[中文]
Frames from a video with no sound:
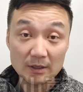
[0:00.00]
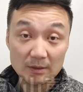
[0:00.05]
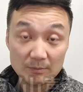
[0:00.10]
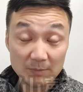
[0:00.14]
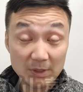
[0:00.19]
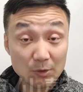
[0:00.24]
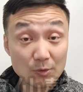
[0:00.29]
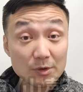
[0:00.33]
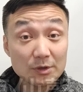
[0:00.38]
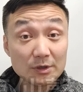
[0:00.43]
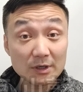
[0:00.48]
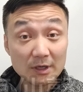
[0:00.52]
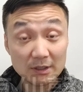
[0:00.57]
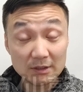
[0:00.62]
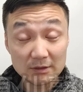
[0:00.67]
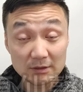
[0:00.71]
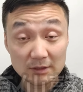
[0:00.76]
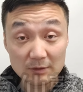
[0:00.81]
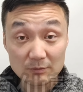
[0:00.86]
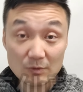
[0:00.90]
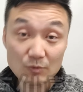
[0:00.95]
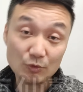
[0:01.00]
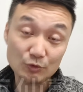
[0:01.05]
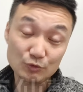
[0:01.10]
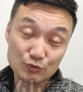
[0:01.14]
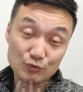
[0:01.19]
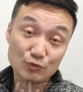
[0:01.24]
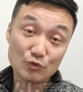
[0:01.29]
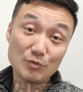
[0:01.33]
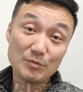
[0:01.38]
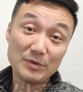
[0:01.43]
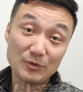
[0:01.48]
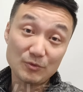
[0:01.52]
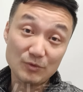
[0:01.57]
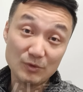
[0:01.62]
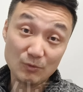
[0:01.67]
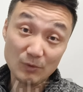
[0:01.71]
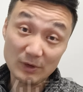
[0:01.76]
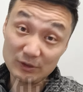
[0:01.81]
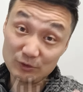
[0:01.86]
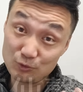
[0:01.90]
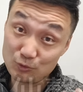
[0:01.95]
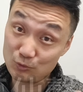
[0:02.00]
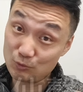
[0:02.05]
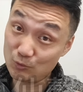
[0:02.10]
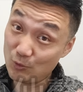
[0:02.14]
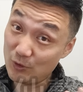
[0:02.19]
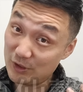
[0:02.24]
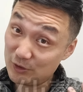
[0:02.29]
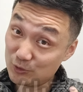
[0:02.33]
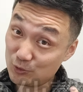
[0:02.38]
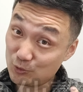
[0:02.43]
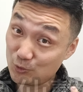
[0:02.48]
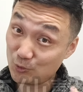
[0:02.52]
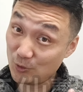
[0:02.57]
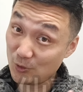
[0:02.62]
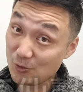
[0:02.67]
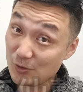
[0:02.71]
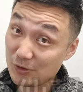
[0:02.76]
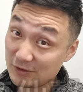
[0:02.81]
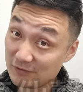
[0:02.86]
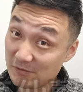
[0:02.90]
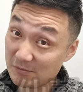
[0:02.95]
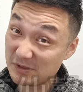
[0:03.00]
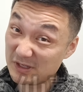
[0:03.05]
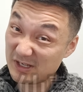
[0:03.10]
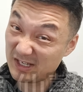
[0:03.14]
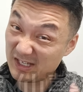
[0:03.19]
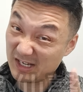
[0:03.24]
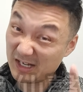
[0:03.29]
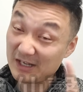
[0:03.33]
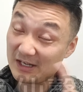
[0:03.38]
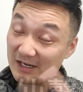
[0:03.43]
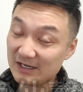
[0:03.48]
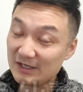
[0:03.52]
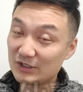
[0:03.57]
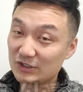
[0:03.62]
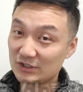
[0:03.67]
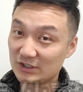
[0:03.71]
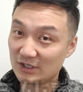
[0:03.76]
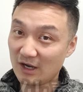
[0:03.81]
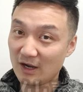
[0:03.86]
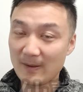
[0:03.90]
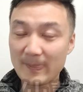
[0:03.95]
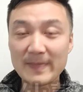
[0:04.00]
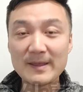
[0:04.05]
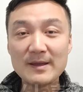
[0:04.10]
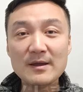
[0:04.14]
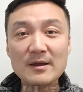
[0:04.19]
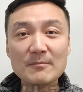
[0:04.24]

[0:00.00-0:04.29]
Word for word: 美国有很，因为我去过美国，我也学过这方面的一点点历史啊。